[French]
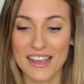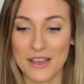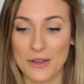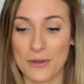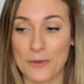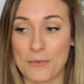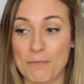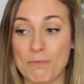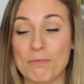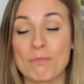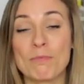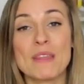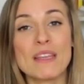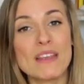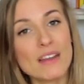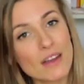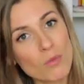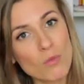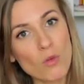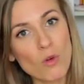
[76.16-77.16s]
Euh,
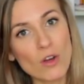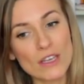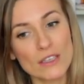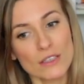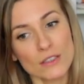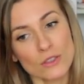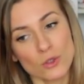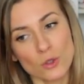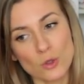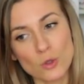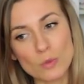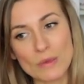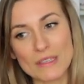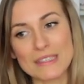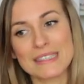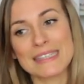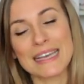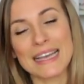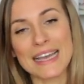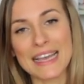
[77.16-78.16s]
néanmoins, je
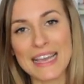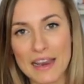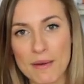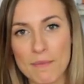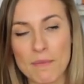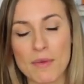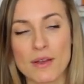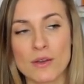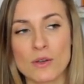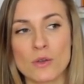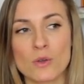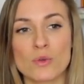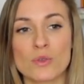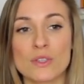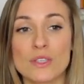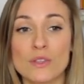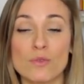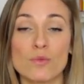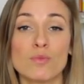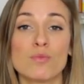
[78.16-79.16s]
pense réellement que
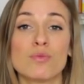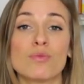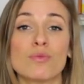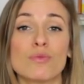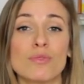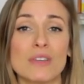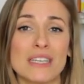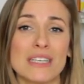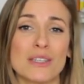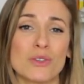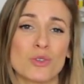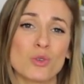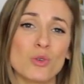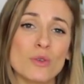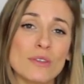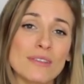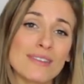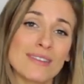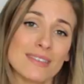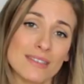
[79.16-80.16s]
si vous pouvez de
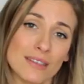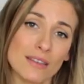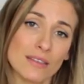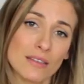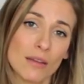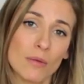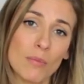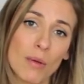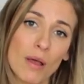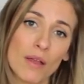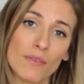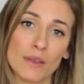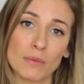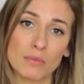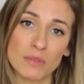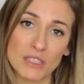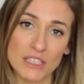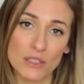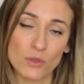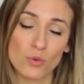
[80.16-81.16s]
temps en temps prendre un
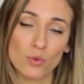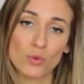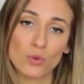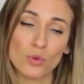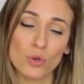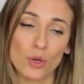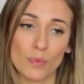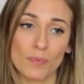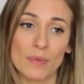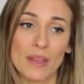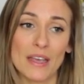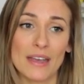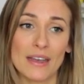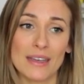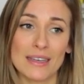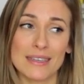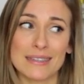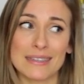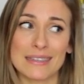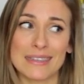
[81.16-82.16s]
petit cours,
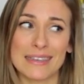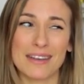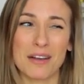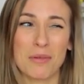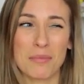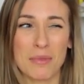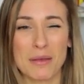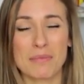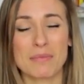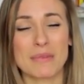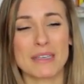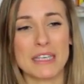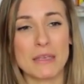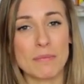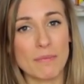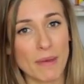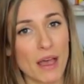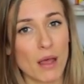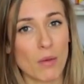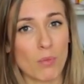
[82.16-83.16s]
c'est quand même
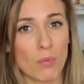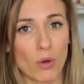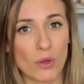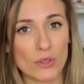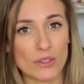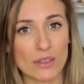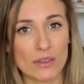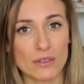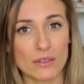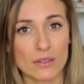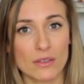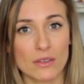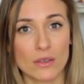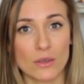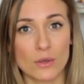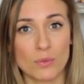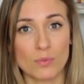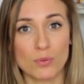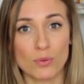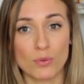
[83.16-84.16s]
hyper important
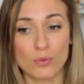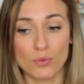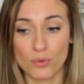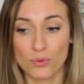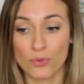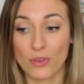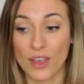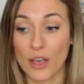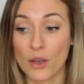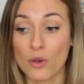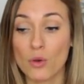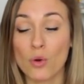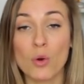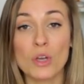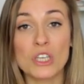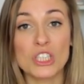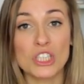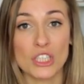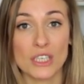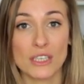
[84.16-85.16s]
euh, pour vous faire
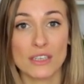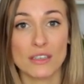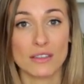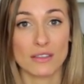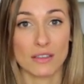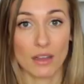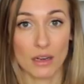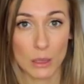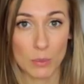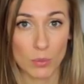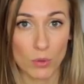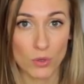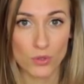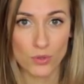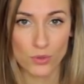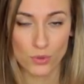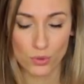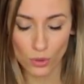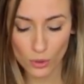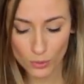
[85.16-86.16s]
corriger dans les
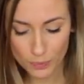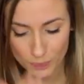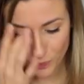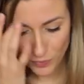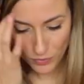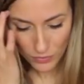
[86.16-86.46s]
postures.